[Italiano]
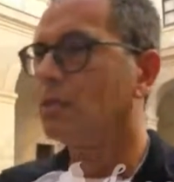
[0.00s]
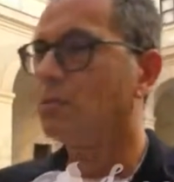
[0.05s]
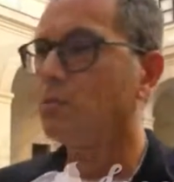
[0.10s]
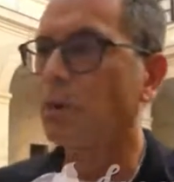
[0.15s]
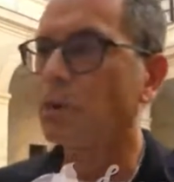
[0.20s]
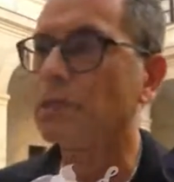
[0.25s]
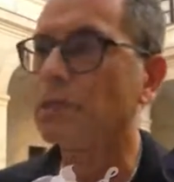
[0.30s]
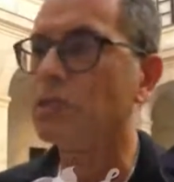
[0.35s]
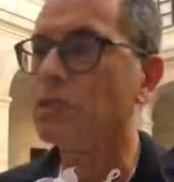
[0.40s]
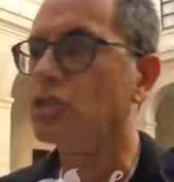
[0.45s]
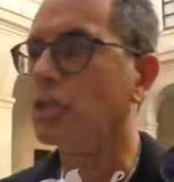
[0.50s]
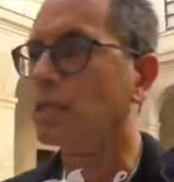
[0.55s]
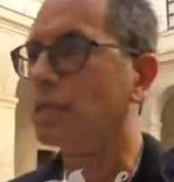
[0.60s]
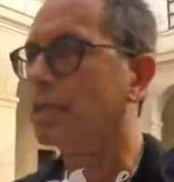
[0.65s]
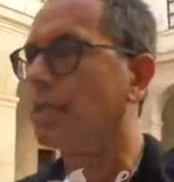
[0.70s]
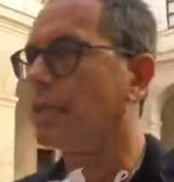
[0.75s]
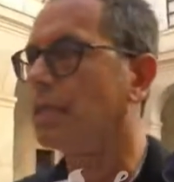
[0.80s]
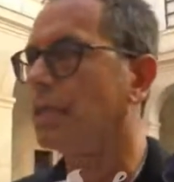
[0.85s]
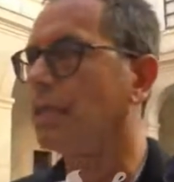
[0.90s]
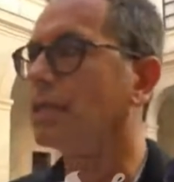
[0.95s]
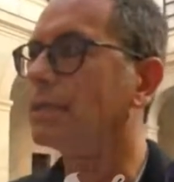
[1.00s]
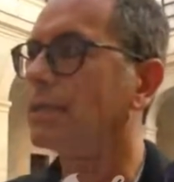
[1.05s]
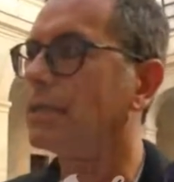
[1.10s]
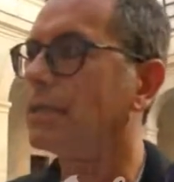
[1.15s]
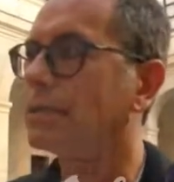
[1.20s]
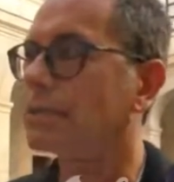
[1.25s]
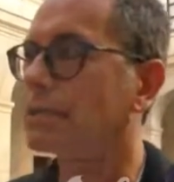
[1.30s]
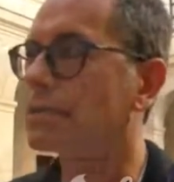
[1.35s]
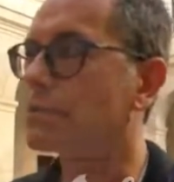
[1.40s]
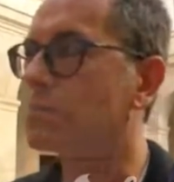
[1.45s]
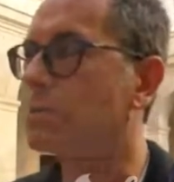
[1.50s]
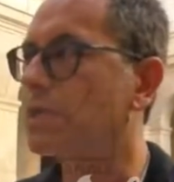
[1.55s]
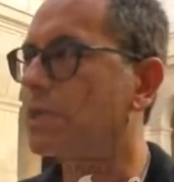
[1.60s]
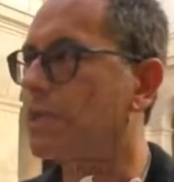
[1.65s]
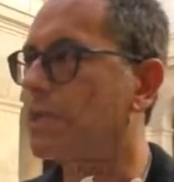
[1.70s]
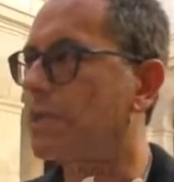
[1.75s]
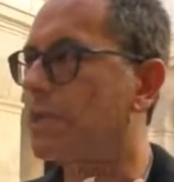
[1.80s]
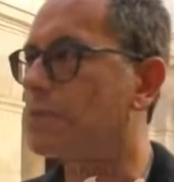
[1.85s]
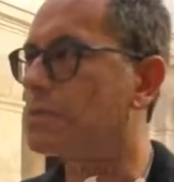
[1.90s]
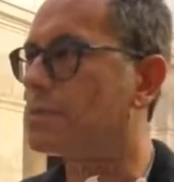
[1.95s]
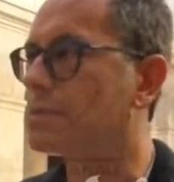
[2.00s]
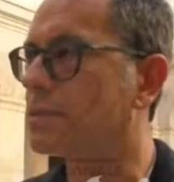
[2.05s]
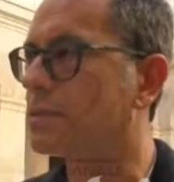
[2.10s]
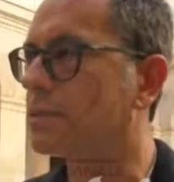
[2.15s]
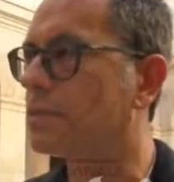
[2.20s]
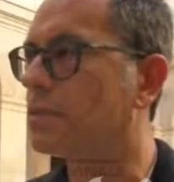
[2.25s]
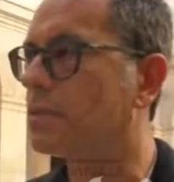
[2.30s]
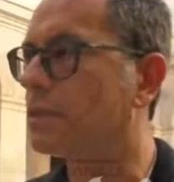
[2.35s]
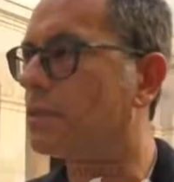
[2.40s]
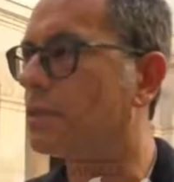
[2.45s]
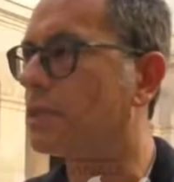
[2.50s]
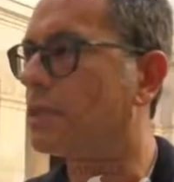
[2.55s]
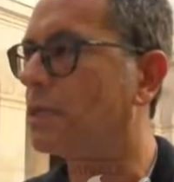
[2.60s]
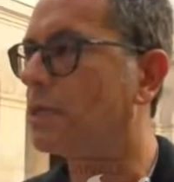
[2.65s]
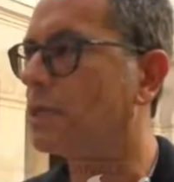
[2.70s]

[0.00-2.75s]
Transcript: porta a cercare anche altre esperienze. No?